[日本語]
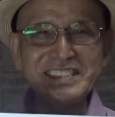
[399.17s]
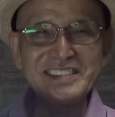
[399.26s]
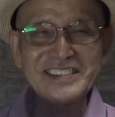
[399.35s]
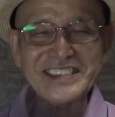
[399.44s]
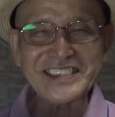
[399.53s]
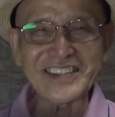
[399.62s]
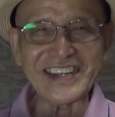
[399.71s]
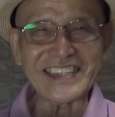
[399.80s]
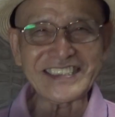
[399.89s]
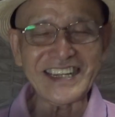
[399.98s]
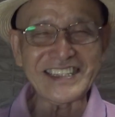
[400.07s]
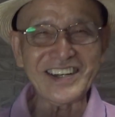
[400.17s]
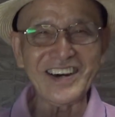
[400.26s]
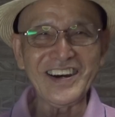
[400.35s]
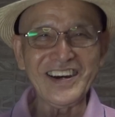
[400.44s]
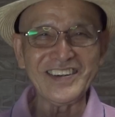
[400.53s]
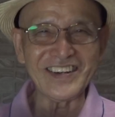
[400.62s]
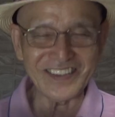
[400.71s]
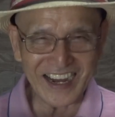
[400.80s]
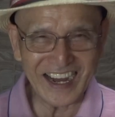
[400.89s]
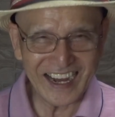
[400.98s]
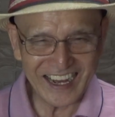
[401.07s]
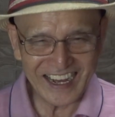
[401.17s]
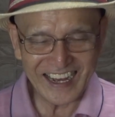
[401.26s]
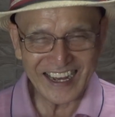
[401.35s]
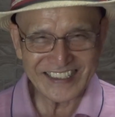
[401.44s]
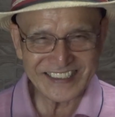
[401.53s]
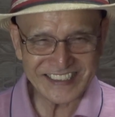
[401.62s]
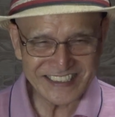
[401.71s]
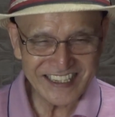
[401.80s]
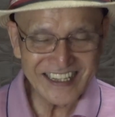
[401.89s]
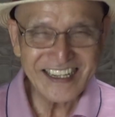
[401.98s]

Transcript: よろしくお願いしたいと思います。